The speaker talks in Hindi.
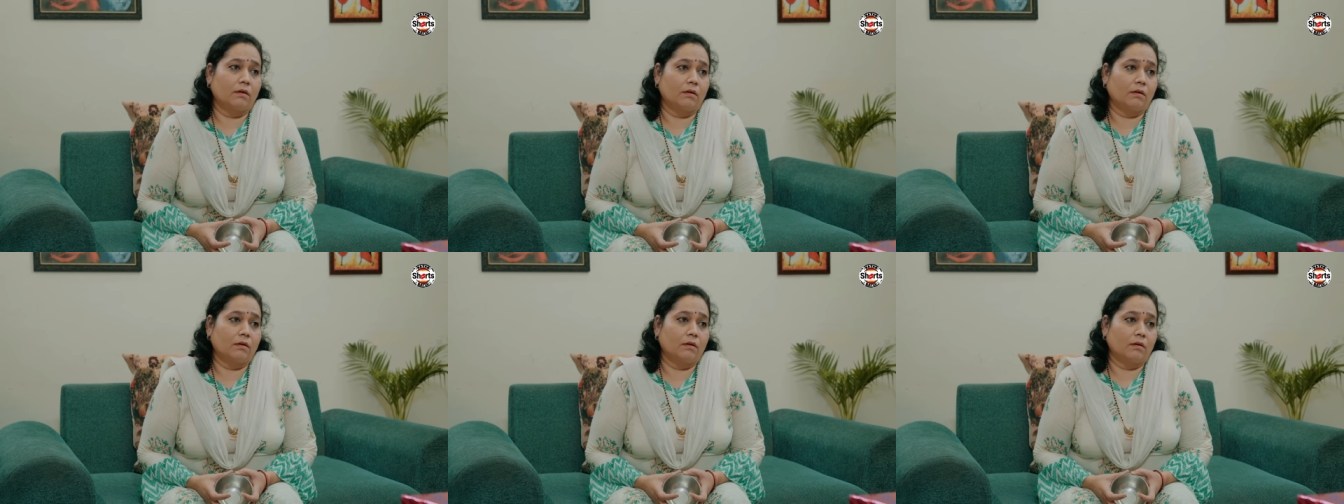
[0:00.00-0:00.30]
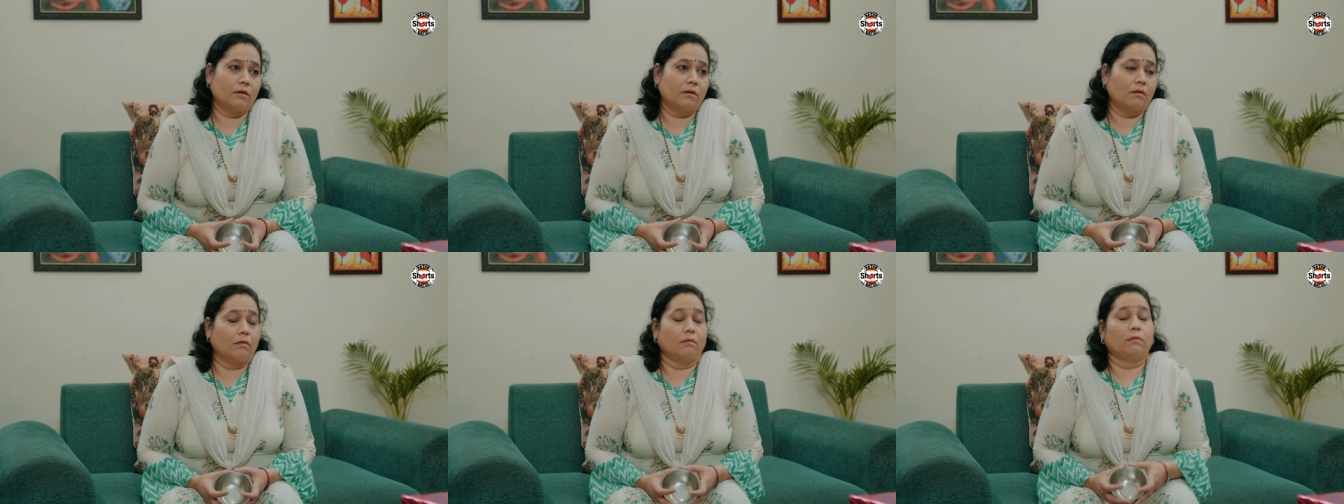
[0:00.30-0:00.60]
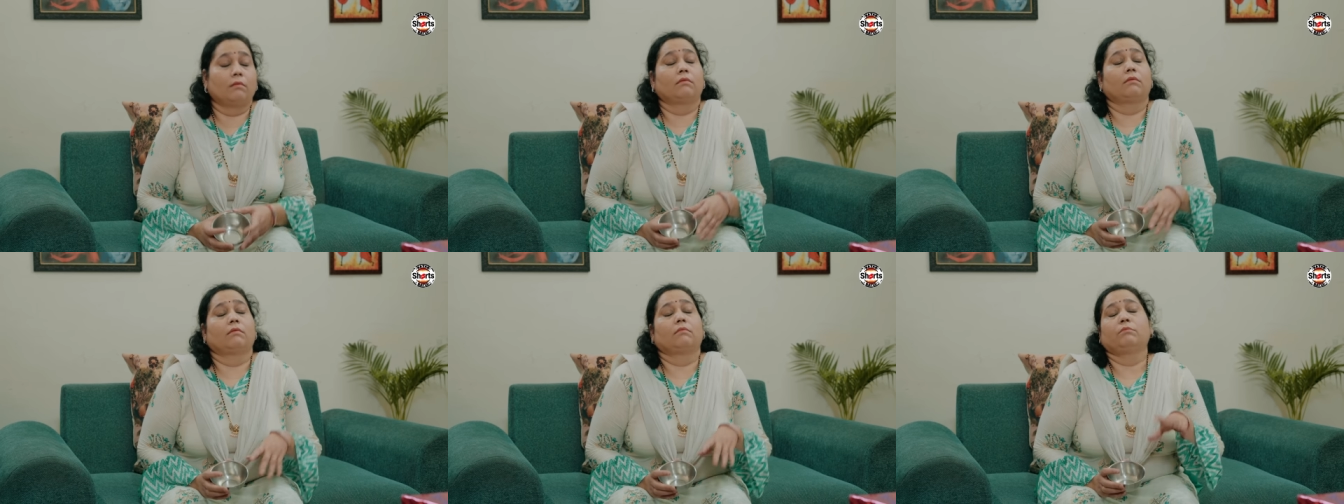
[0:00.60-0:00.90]
बता मैं
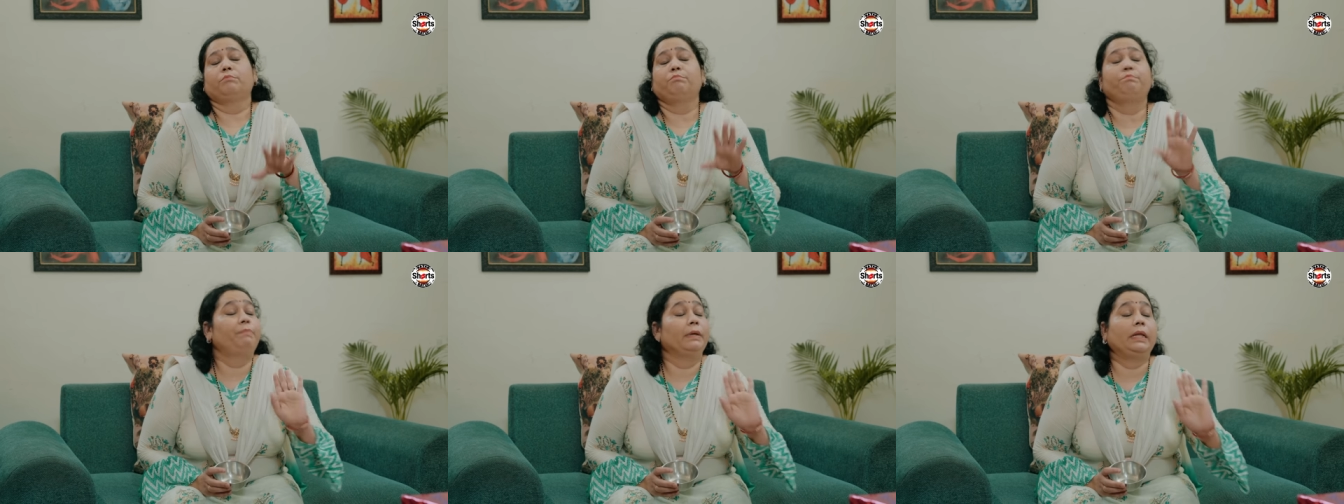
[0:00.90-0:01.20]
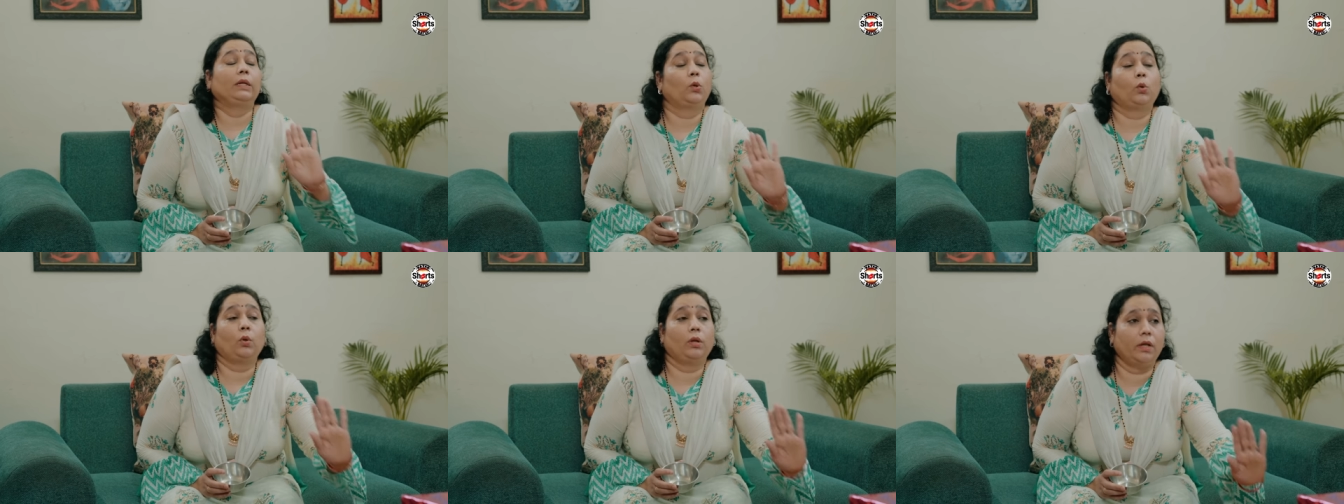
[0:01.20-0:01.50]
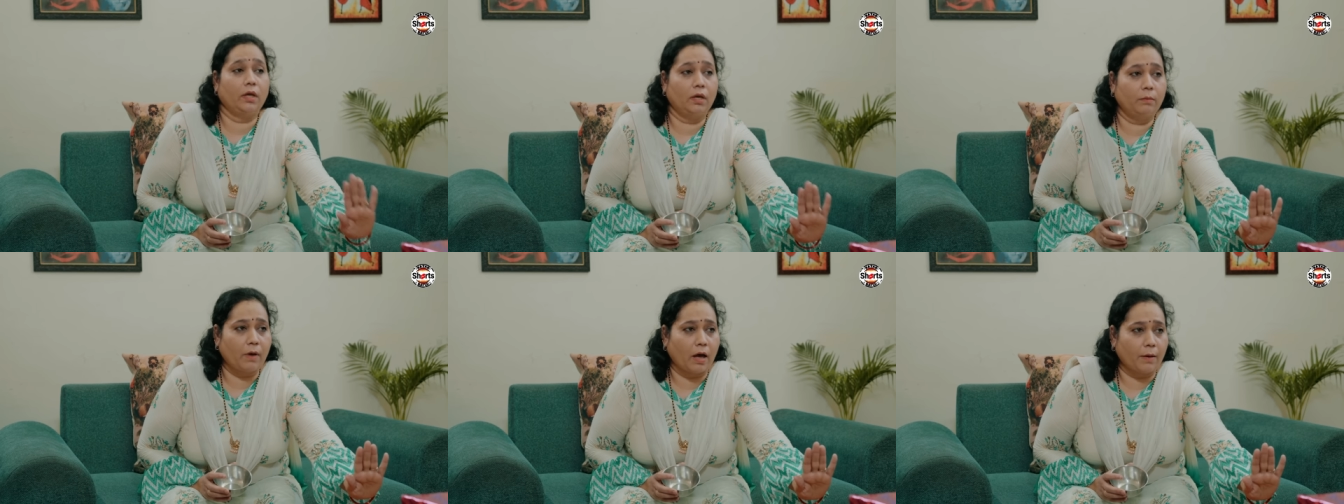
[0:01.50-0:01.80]
नक्चड़ी हो गई बिल्कुल
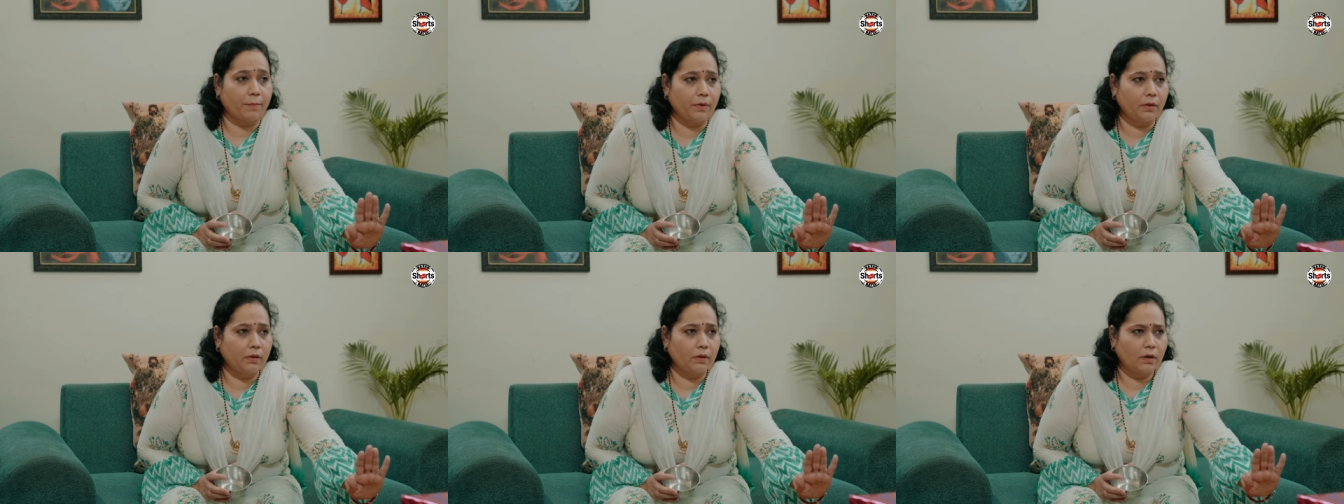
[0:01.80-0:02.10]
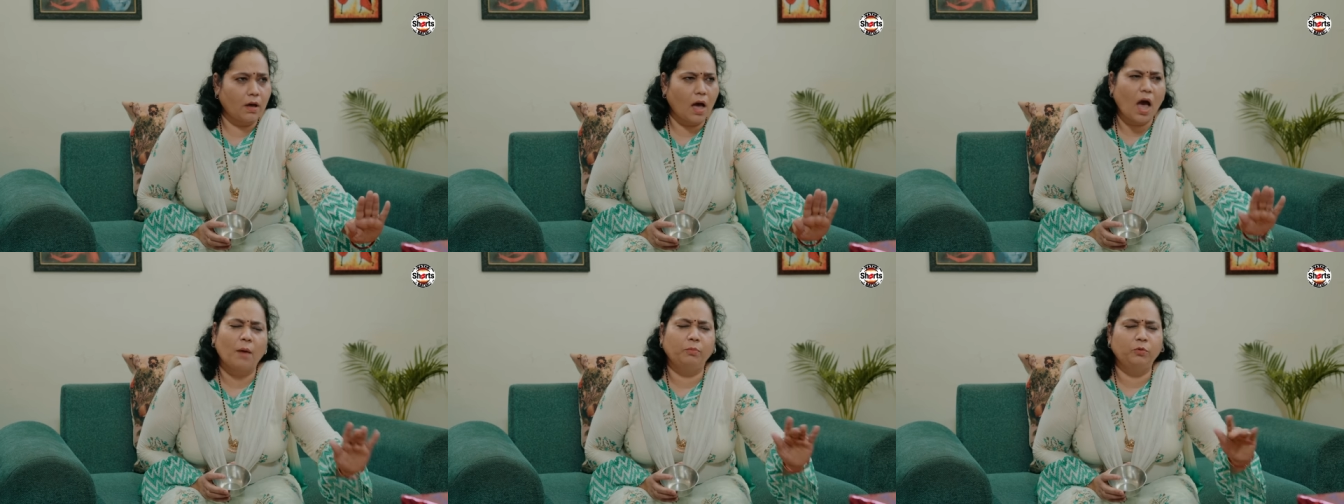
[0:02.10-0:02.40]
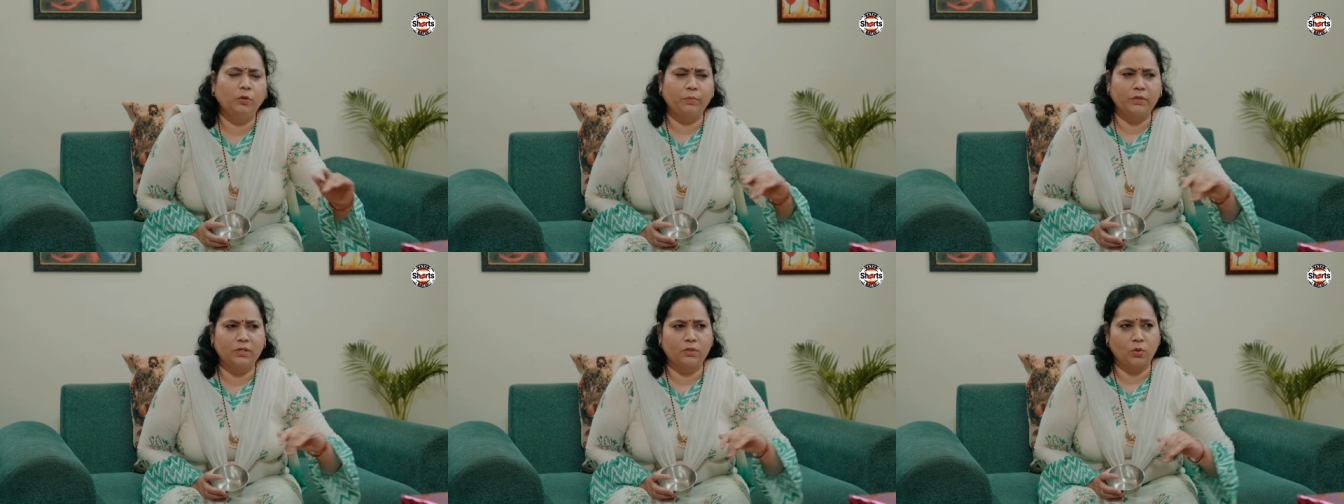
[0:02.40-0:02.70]
नहीं भाभी
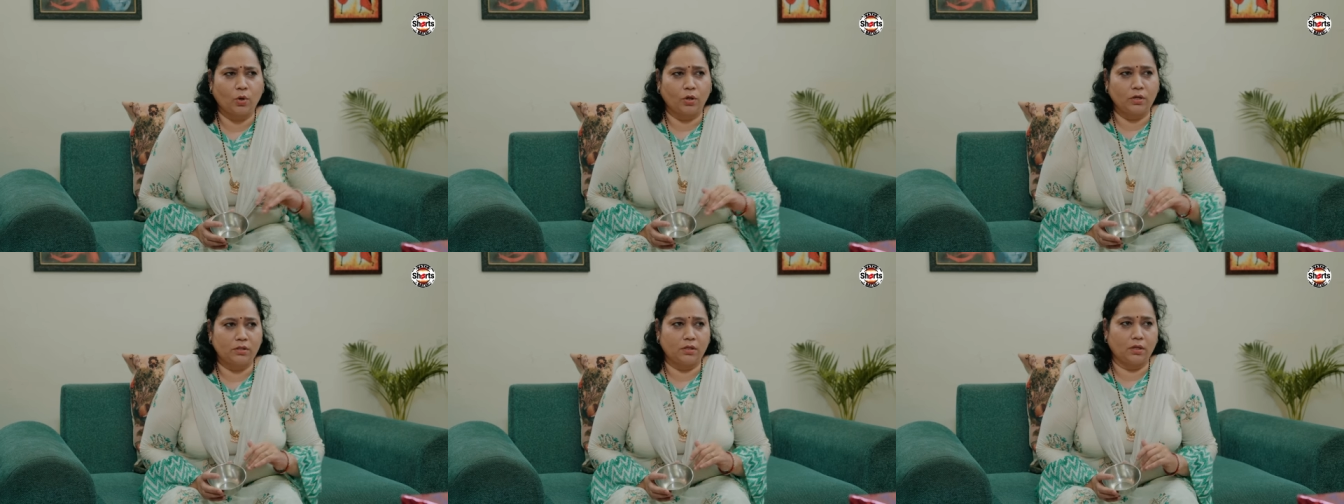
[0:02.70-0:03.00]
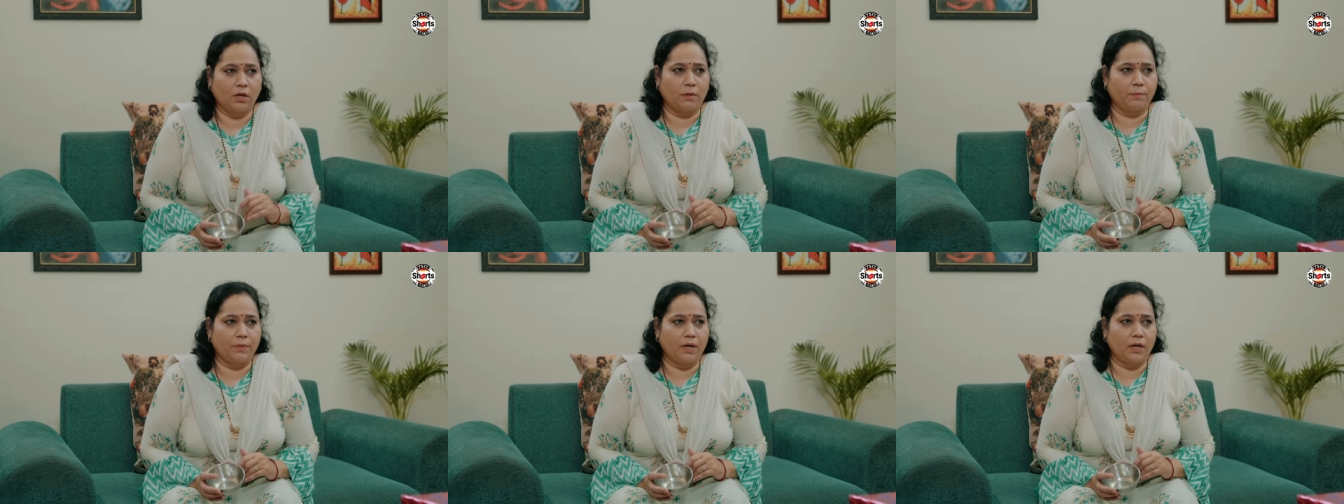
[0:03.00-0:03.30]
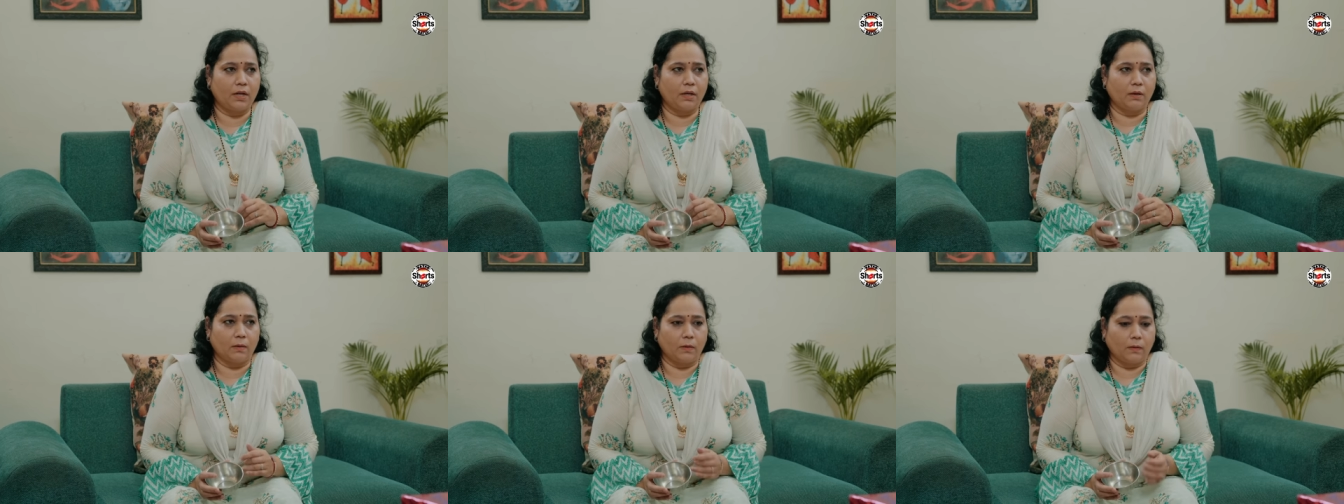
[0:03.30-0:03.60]
आप तो बस थोड़ी सी
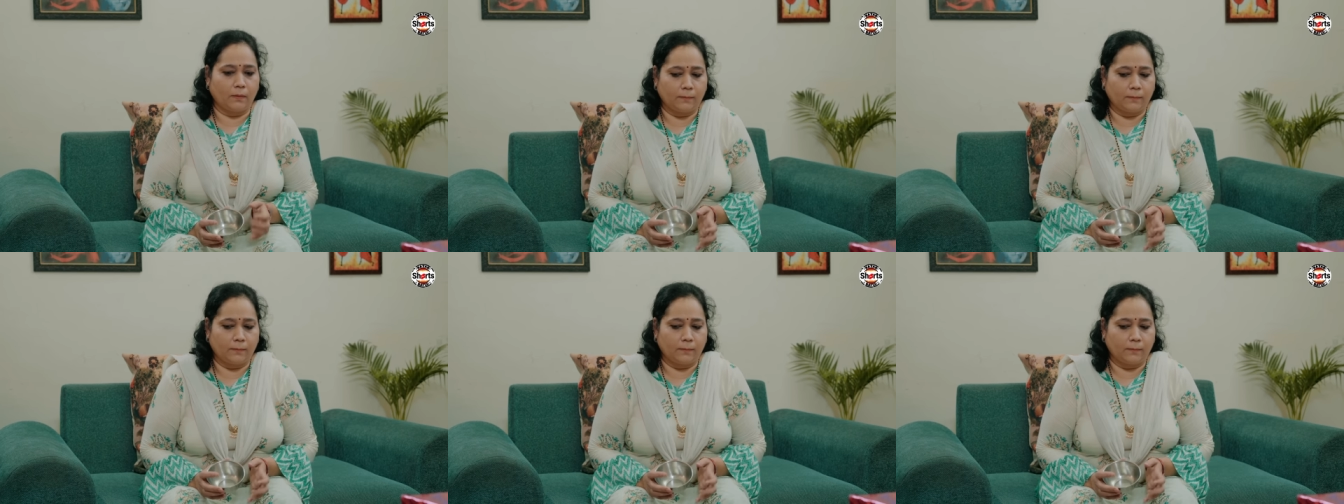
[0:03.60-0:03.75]
घमंडी हो